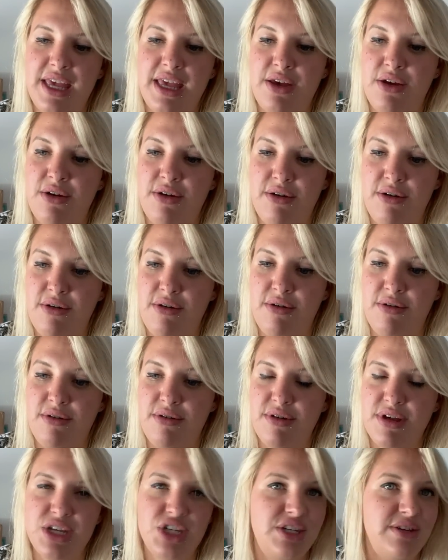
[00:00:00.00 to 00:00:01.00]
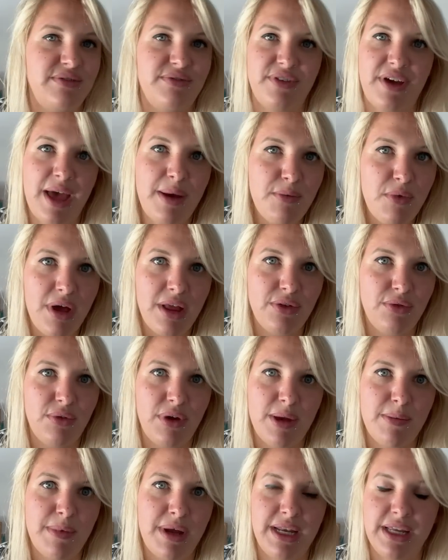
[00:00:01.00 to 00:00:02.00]
Euh, et, j'ai vraiment
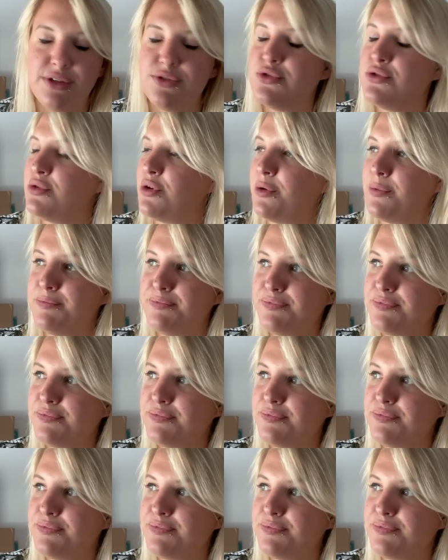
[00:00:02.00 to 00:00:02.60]
adoré ma lecture.